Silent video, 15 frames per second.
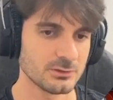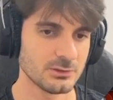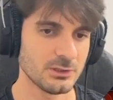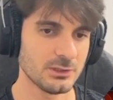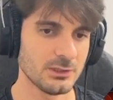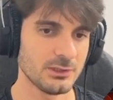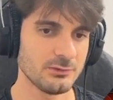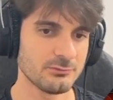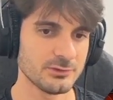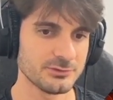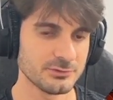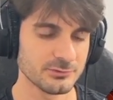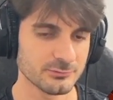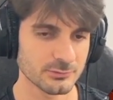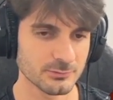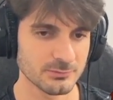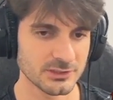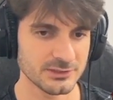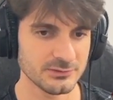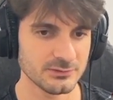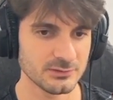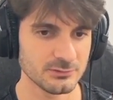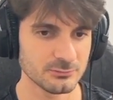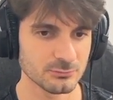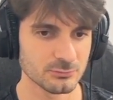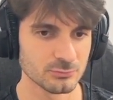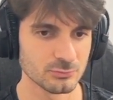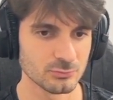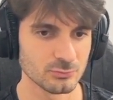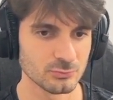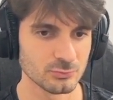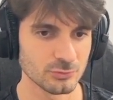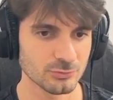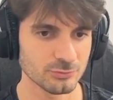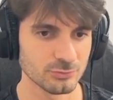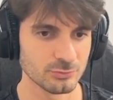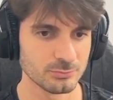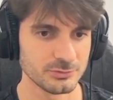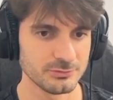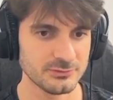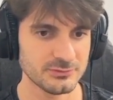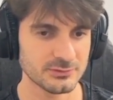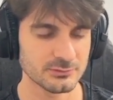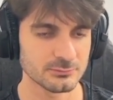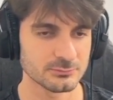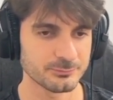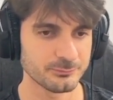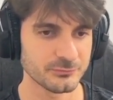É, vai transformar em texto o nosso número inteiro.